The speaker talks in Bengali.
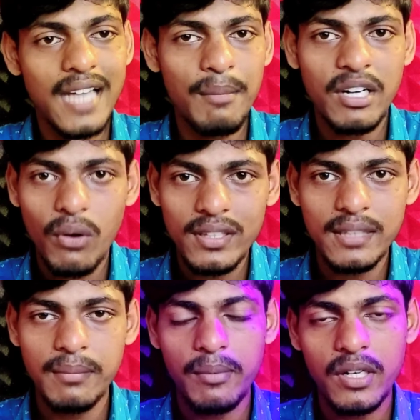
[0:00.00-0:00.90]
যে আমার
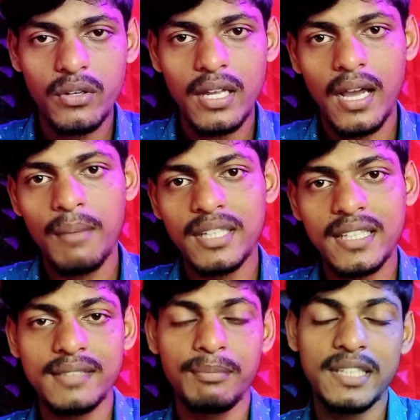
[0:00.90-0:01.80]
কন্টেন্ট ব্যবহার করে আমার
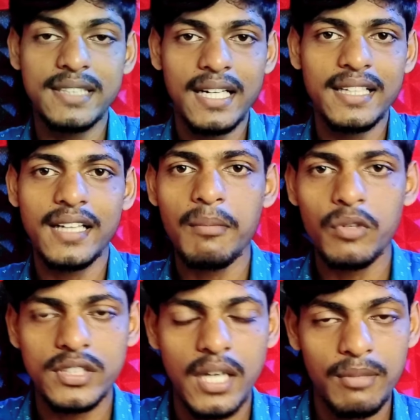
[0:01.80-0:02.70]
থেকে বেশি টাকা ইনকাম
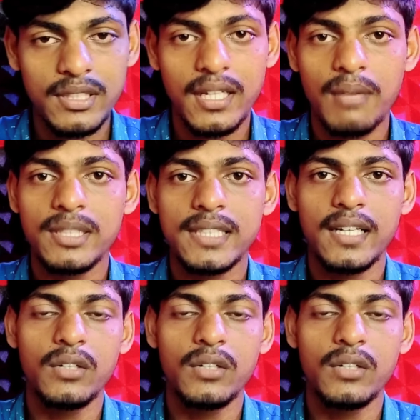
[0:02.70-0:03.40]
করছে আমার থেকে আমার